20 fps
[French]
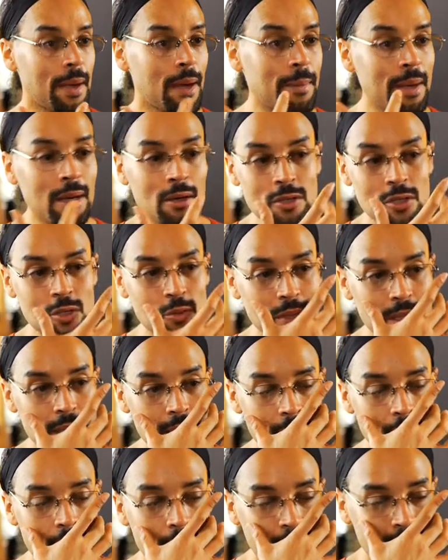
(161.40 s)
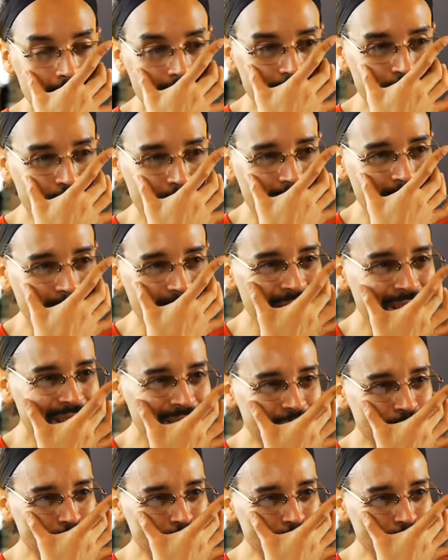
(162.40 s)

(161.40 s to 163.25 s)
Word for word: permet ensuite d'avoir